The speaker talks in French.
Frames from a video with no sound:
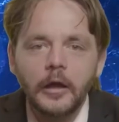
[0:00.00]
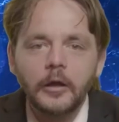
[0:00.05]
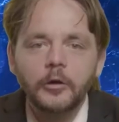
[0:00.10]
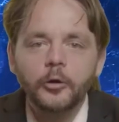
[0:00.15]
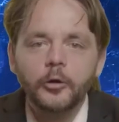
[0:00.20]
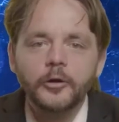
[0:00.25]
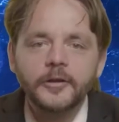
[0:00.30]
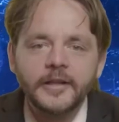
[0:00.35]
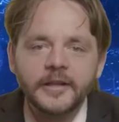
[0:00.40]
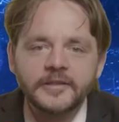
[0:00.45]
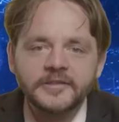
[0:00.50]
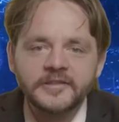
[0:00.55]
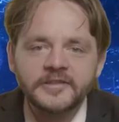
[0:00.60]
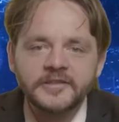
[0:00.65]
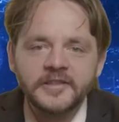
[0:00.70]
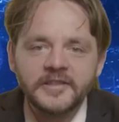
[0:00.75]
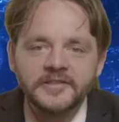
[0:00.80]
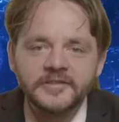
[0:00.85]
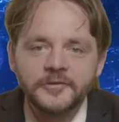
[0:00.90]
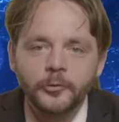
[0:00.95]

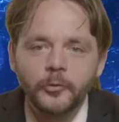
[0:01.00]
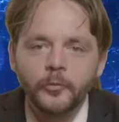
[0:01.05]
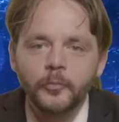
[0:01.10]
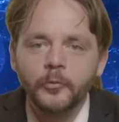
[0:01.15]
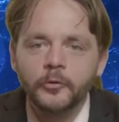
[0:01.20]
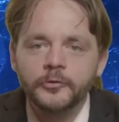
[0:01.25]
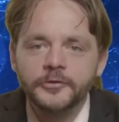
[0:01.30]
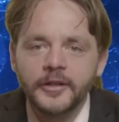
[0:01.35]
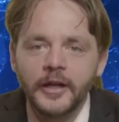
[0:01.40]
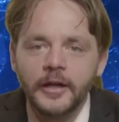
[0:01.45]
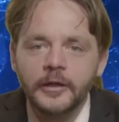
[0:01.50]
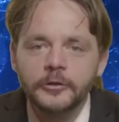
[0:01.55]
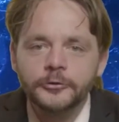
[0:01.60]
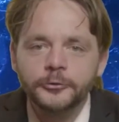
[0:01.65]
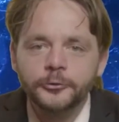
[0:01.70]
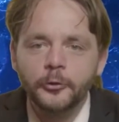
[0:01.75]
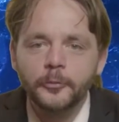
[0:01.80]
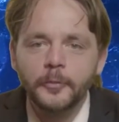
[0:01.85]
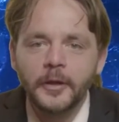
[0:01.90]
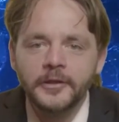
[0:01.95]
l'Organisation mondiale
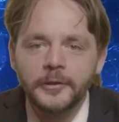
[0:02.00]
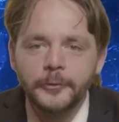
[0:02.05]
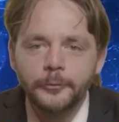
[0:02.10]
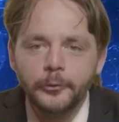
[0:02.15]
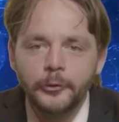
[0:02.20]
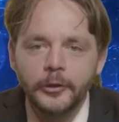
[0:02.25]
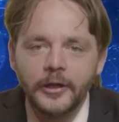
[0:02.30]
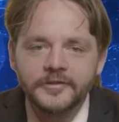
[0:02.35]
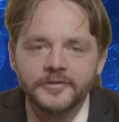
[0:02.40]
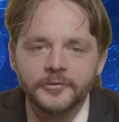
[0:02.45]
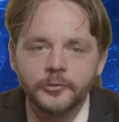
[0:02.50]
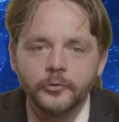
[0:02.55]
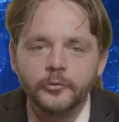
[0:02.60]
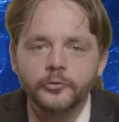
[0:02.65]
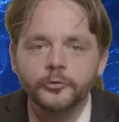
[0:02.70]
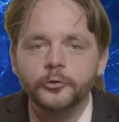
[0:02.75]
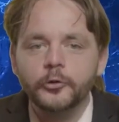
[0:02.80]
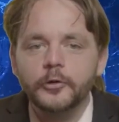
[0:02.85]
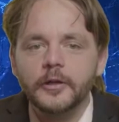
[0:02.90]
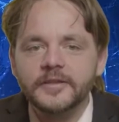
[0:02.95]
de manipulation
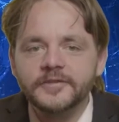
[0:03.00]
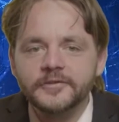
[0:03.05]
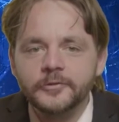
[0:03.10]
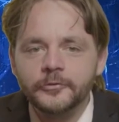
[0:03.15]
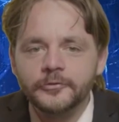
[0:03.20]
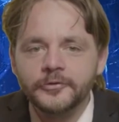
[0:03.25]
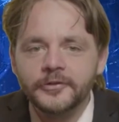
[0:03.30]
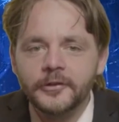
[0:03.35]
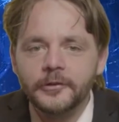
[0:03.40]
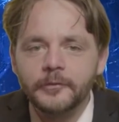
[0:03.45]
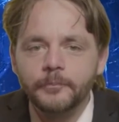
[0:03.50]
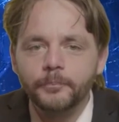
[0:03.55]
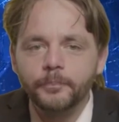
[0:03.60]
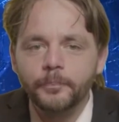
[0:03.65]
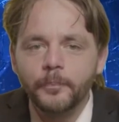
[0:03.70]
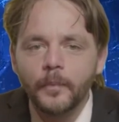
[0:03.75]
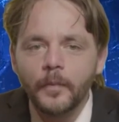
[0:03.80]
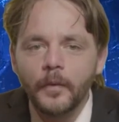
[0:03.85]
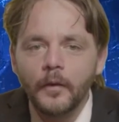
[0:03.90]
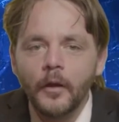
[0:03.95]
de la santé.
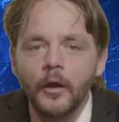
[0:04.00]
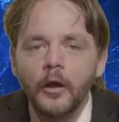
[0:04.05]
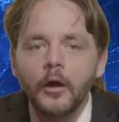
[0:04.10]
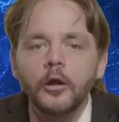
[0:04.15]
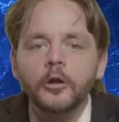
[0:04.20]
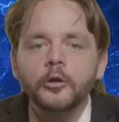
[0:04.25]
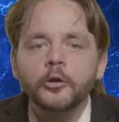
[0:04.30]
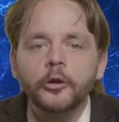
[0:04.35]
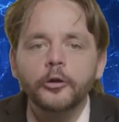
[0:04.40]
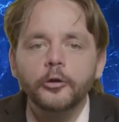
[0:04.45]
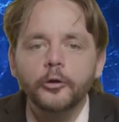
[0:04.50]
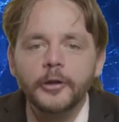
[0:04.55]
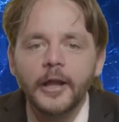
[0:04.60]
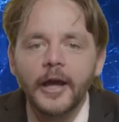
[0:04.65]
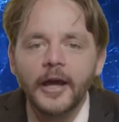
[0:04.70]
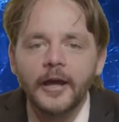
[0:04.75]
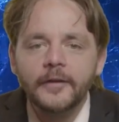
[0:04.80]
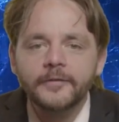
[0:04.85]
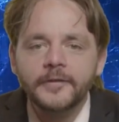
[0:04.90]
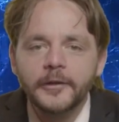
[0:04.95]
Le
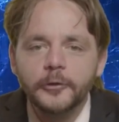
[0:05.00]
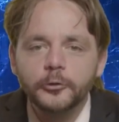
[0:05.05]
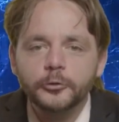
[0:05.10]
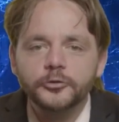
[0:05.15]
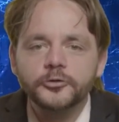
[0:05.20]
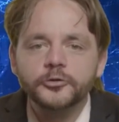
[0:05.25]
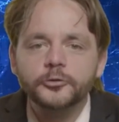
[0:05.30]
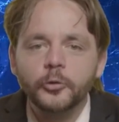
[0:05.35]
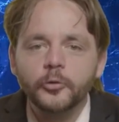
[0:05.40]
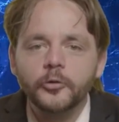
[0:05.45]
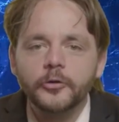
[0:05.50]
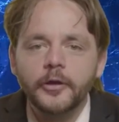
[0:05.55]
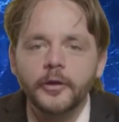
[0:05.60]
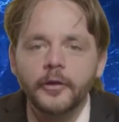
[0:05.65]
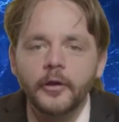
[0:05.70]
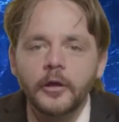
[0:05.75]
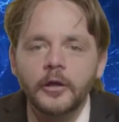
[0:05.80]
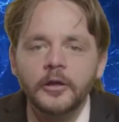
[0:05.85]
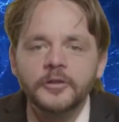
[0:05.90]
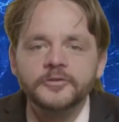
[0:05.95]
coronavirus, donc,
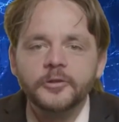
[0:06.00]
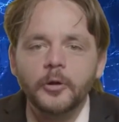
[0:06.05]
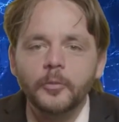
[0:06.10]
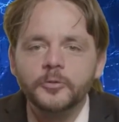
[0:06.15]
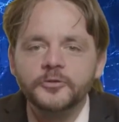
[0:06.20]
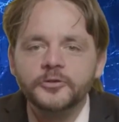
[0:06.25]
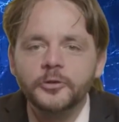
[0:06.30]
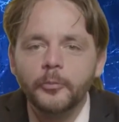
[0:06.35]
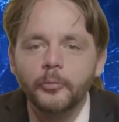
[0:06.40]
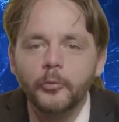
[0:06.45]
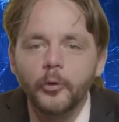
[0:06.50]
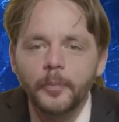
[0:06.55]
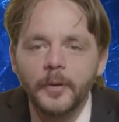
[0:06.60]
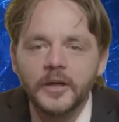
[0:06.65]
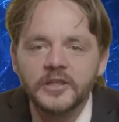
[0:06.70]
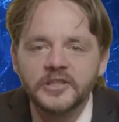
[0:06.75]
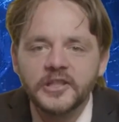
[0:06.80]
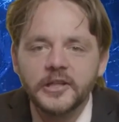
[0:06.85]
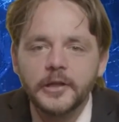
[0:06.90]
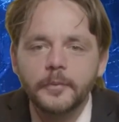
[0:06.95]
semble se
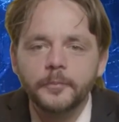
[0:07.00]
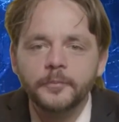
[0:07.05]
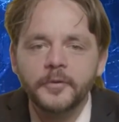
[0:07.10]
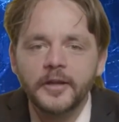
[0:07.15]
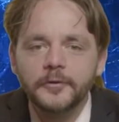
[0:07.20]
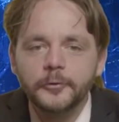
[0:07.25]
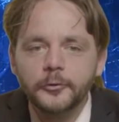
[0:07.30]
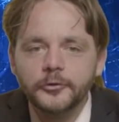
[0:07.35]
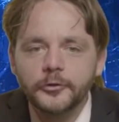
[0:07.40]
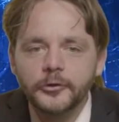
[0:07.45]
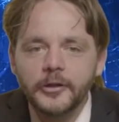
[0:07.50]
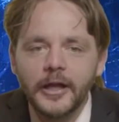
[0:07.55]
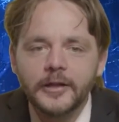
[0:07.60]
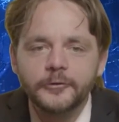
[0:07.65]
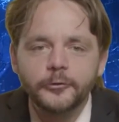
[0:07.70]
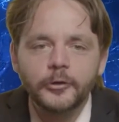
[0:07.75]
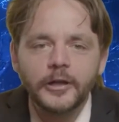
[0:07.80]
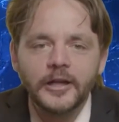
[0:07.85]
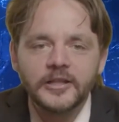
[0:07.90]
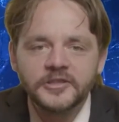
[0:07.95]
propager bien au-delà
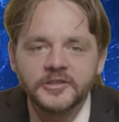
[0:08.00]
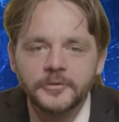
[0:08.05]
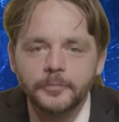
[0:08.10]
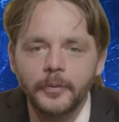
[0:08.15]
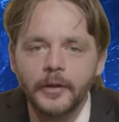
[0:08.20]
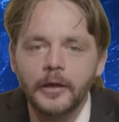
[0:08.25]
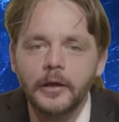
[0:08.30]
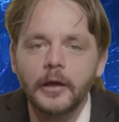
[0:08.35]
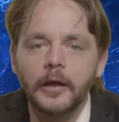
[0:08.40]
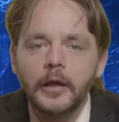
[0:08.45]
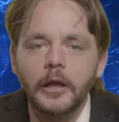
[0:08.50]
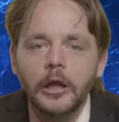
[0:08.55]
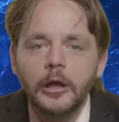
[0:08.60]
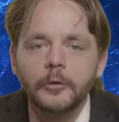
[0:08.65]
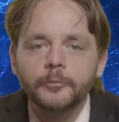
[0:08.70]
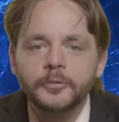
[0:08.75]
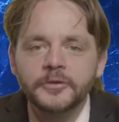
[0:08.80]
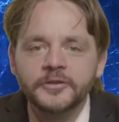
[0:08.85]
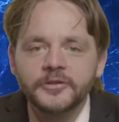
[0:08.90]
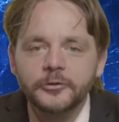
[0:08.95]
de l'archipel
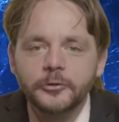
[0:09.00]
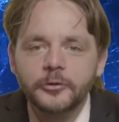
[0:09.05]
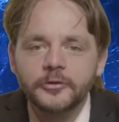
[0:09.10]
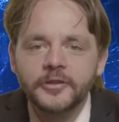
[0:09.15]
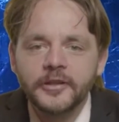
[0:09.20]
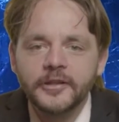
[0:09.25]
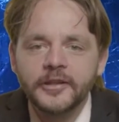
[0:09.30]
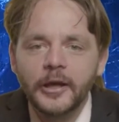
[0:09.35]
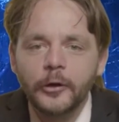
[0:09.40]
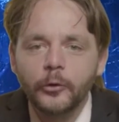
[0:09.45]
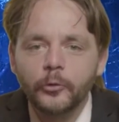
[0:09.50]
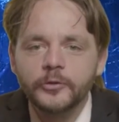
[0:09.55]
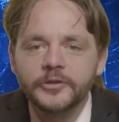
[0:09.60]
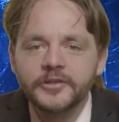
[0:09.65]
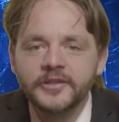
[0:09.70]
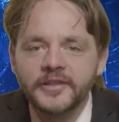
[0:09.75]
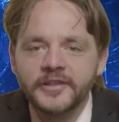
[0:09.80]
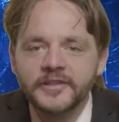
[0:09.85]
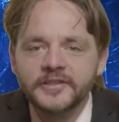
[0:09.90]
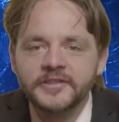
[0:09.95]
puisque des cas ont
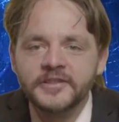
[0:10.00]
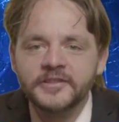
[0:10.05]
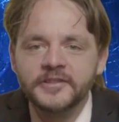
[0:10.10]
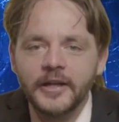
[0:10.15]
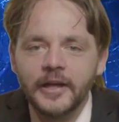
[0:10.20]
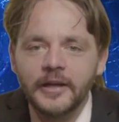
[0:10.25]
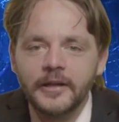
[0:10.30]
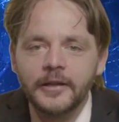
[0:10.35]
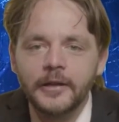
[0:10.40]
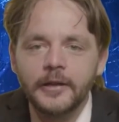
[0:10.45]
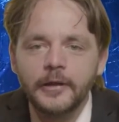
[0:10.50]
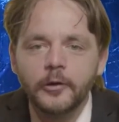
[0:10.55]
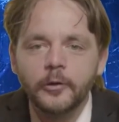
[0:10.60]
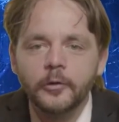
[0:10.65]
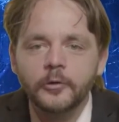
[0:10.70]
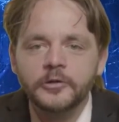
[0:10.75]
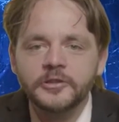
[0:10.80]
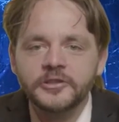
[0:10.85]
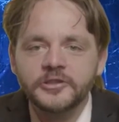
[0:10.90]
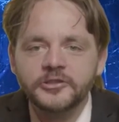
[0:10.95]
été signalés
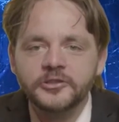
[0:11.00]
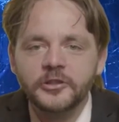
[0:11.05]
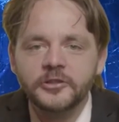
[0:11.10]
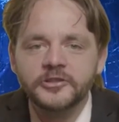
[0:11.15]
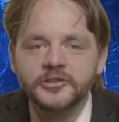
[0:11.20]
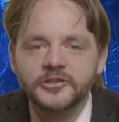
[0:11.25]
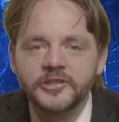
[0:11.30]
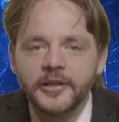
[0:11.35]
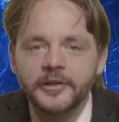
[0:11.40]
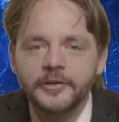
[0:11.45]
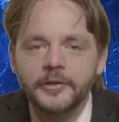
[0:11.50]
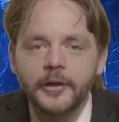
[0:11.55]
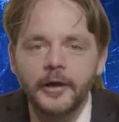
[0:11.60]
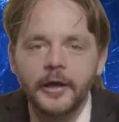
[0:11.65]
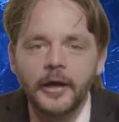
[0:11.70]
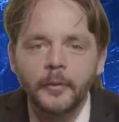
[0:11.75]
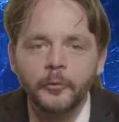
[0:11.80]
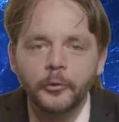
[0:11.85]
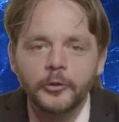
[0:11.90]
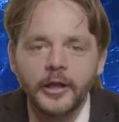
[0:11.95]
au Liechtenstein,
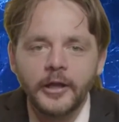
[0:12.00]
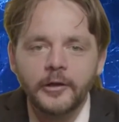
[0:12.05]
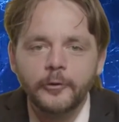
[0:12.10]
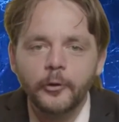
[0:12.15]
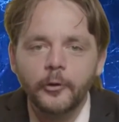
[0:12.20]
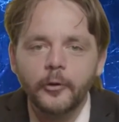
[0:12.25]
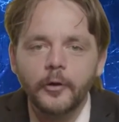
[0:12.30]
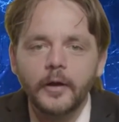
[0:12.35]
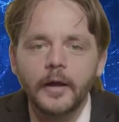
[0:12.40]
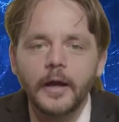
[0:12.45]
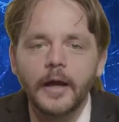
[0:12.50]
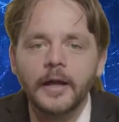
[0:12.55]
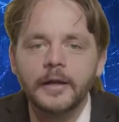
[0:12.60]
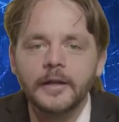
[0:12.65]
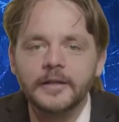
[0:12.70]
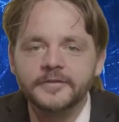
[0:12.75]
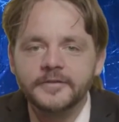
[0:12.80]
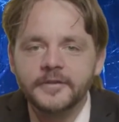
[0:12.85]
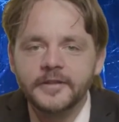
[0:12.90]
à Monaco, à Las